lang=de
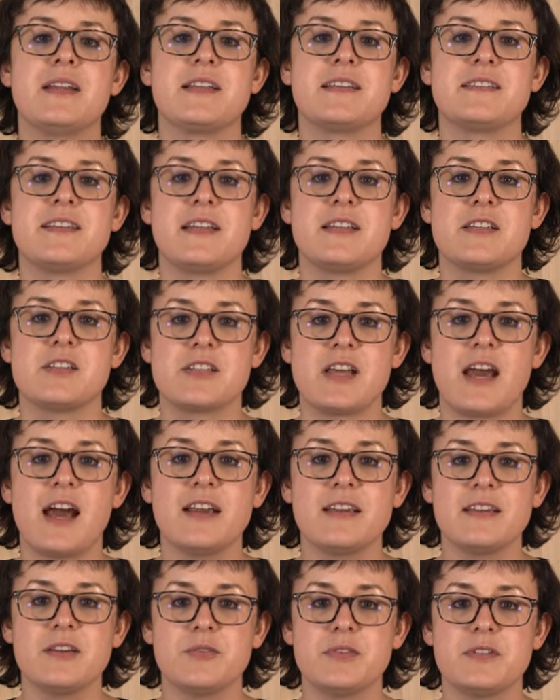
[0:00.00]
dass eine
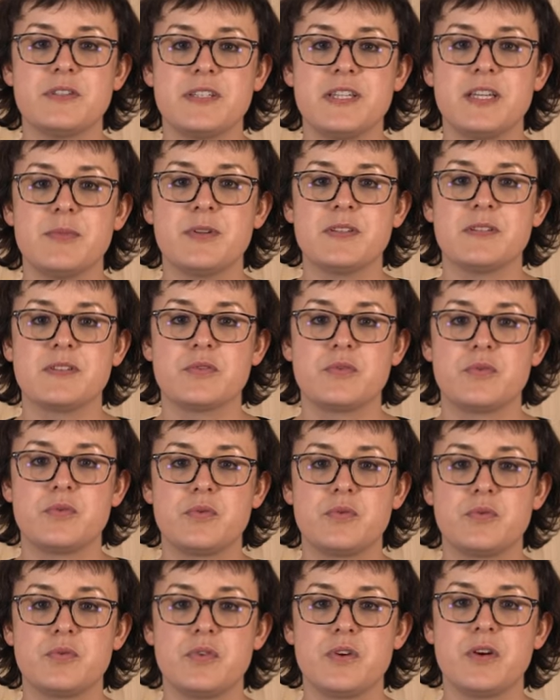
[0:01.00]
starke
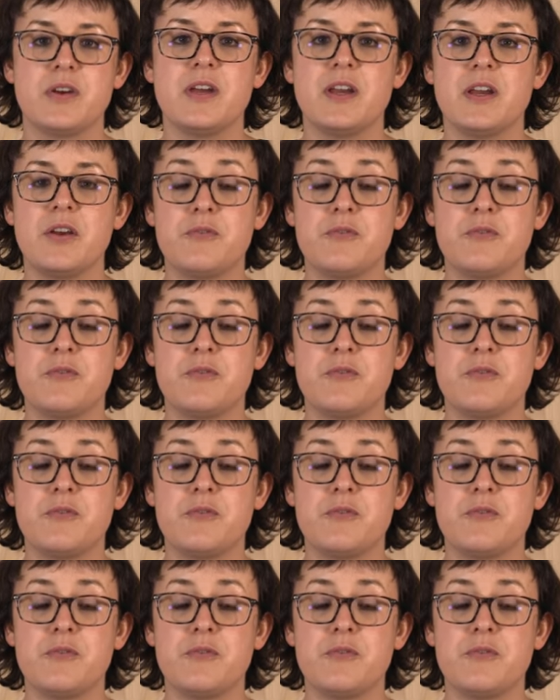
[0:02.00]
Unternehmenskultur